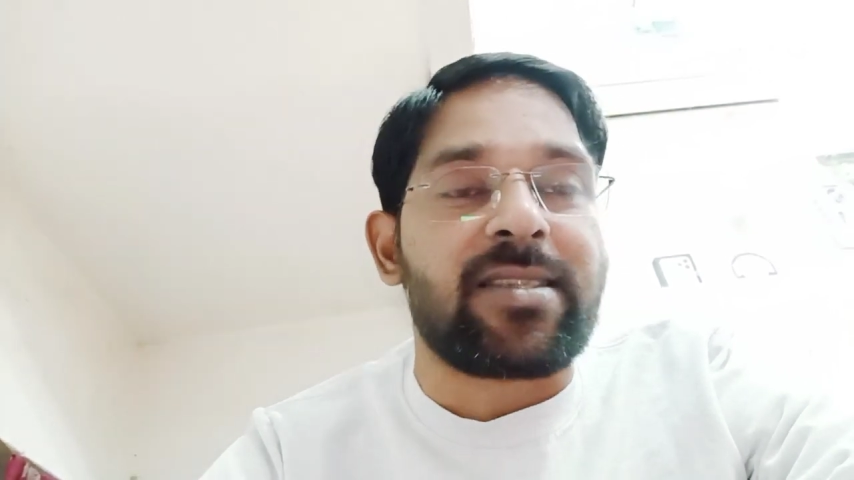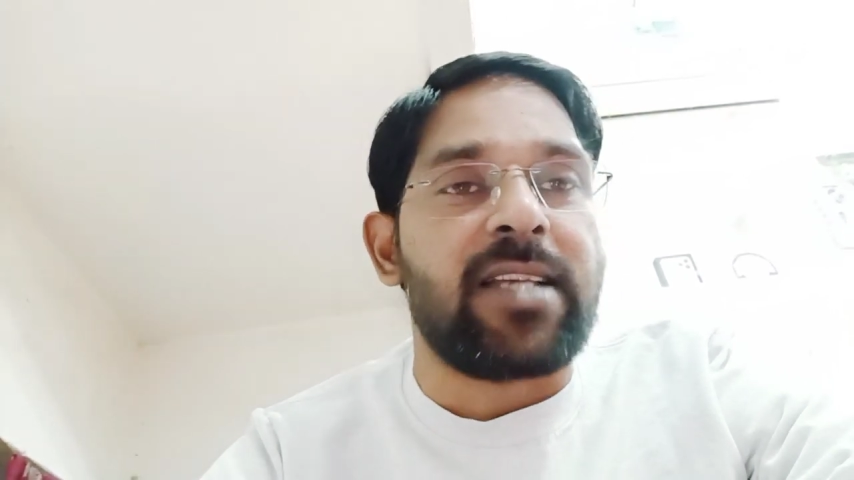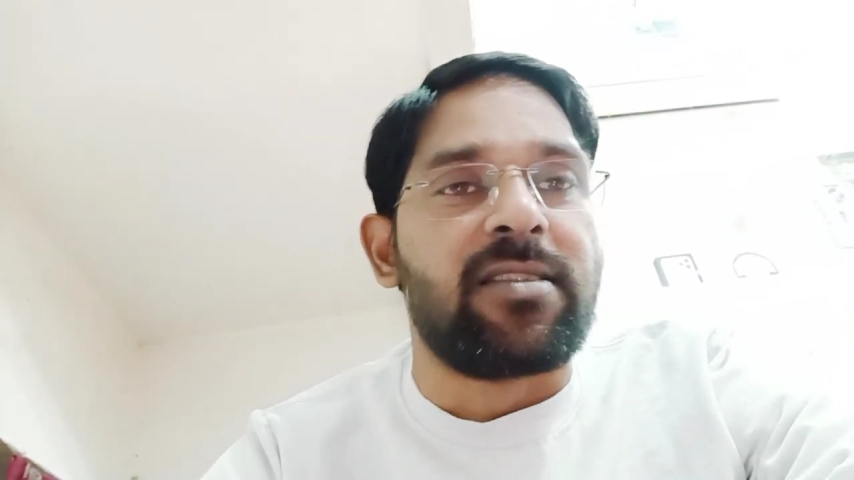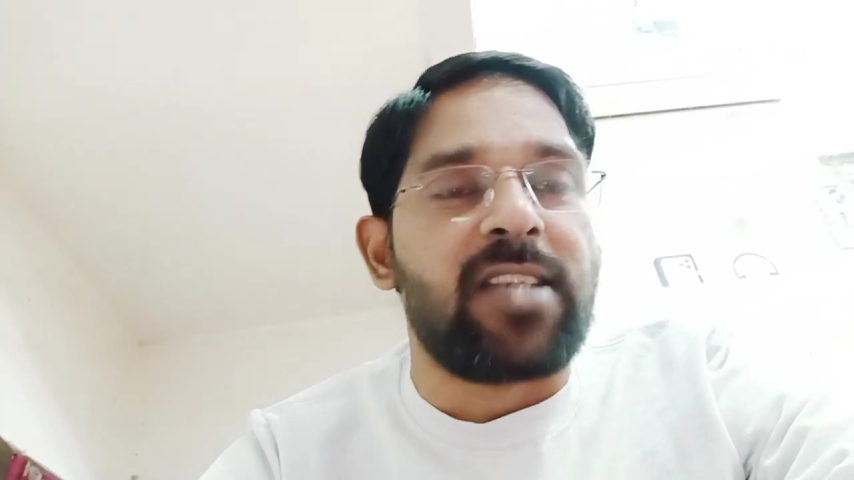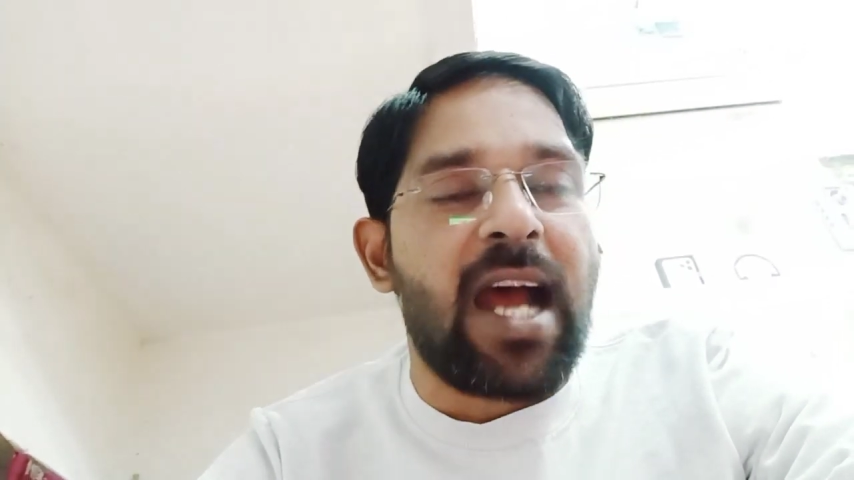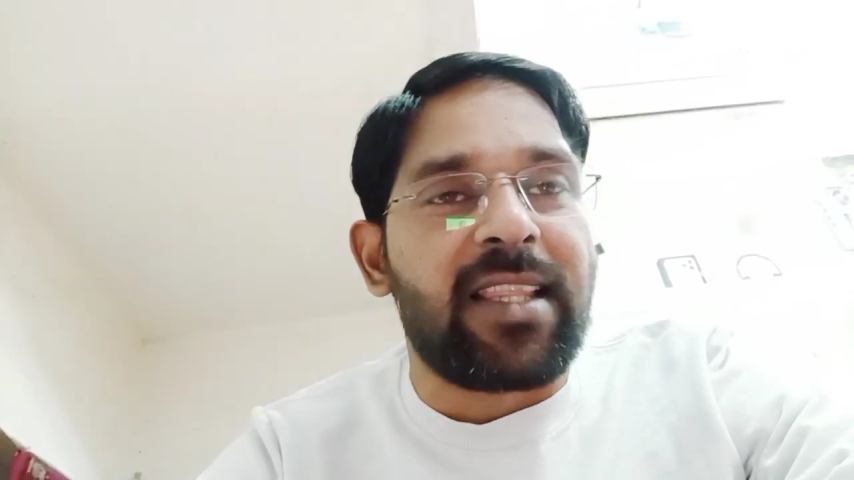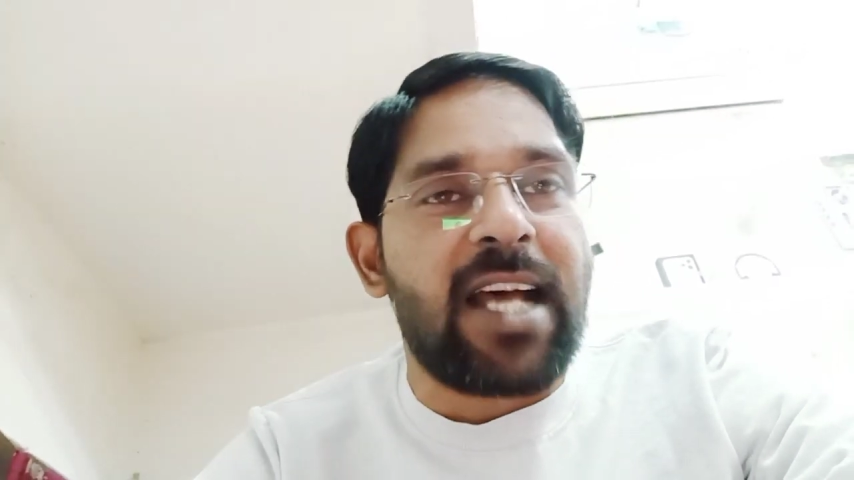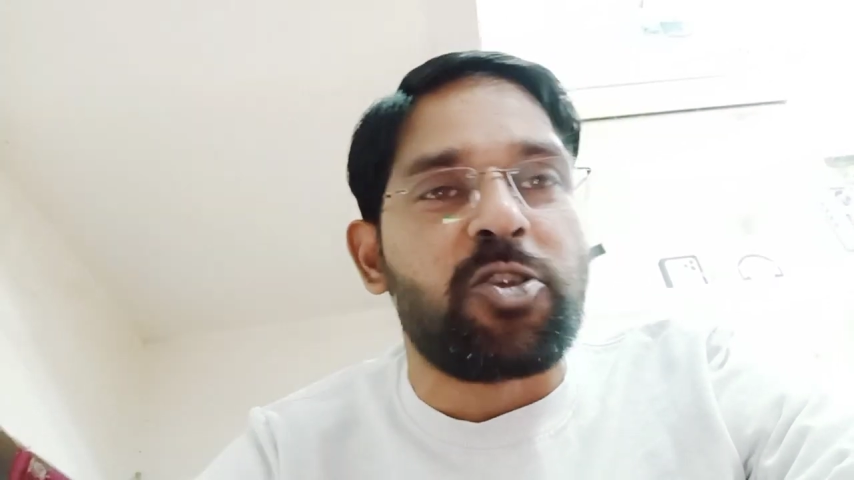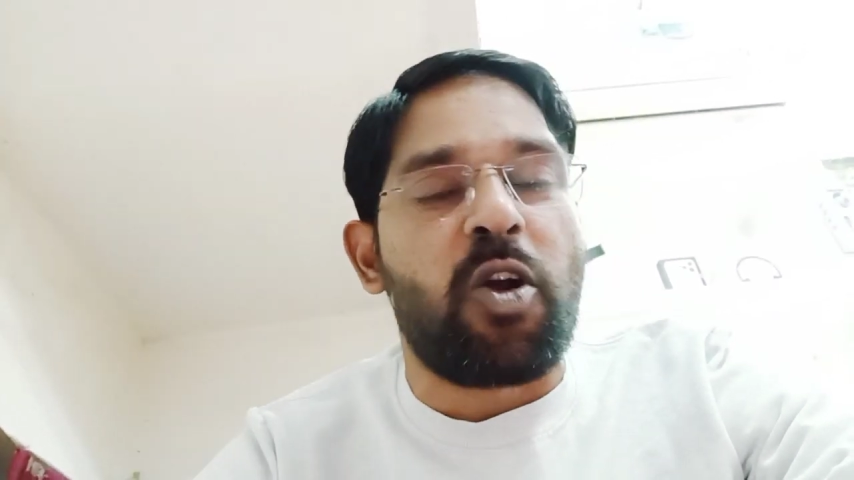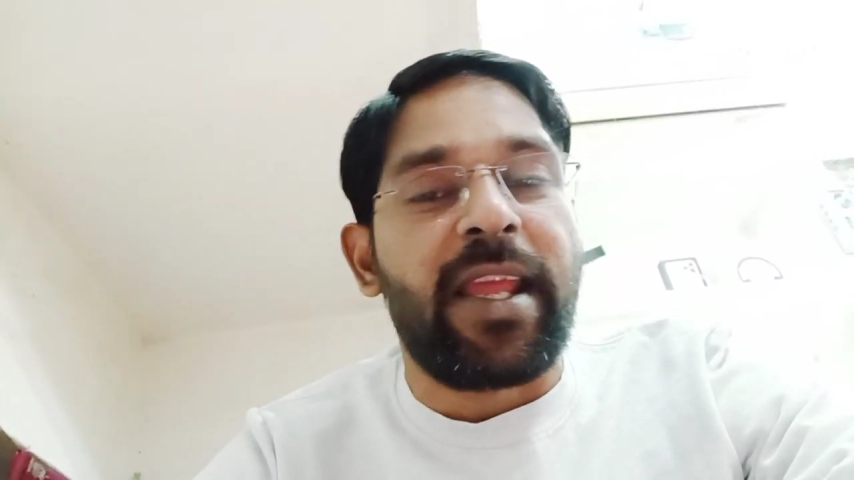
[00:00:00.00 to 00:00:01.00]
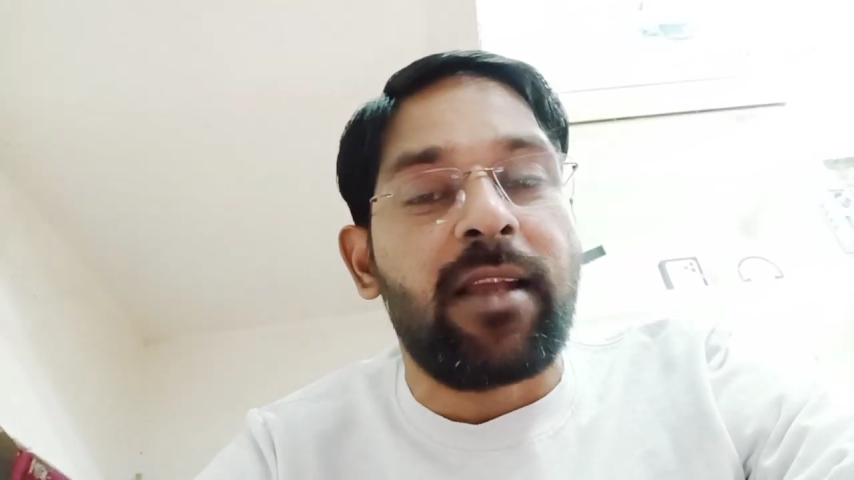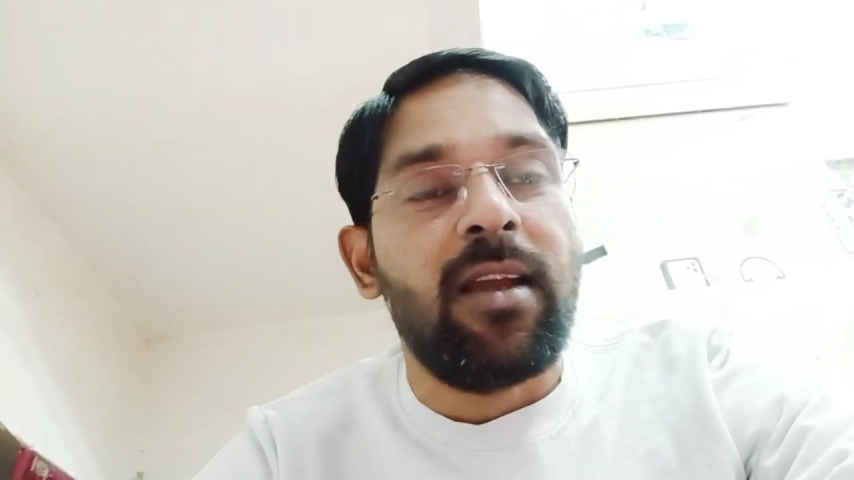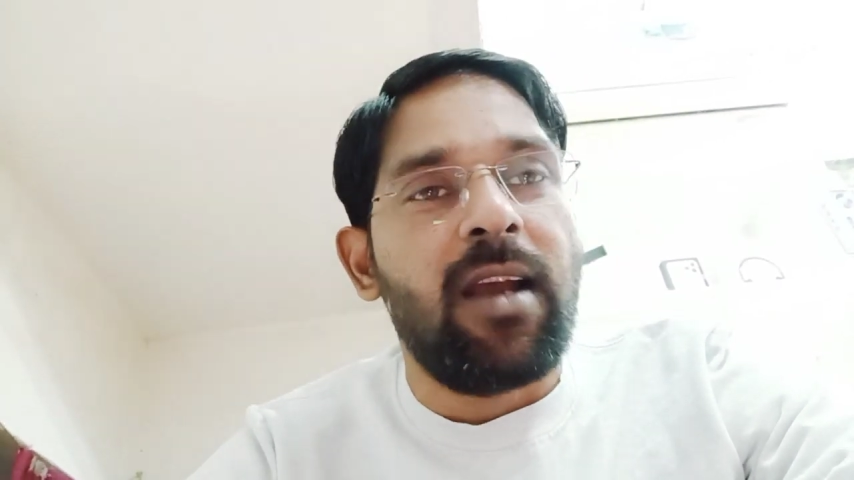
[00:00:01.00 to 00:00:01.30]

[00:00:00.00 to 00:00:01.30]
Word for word: से ज़्यादा जॉइनिंग